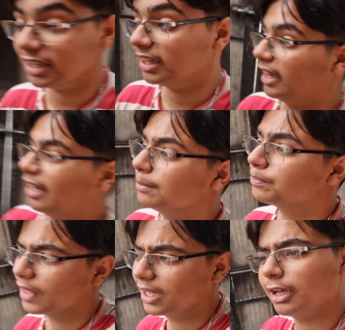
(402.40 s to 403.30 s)
नहीं दे
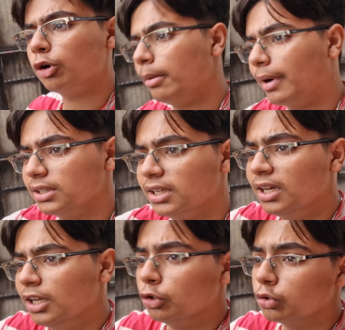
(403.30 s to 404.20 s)
रहे लेकिन कोई बात नहीं
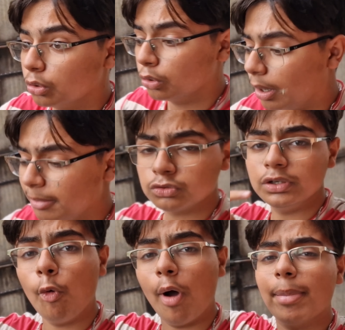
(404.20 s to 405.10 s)
तो अब इस
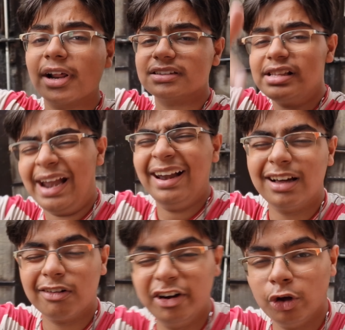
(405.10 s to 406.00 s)
वीडियो को वहाँ पर करते हैं एंड
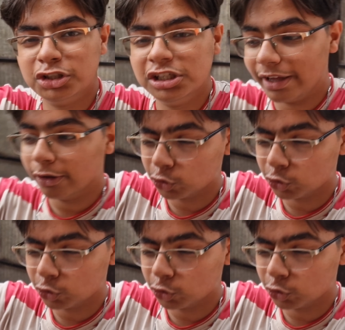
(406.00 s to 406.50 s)
अगर वीडियो अच्छी लगी और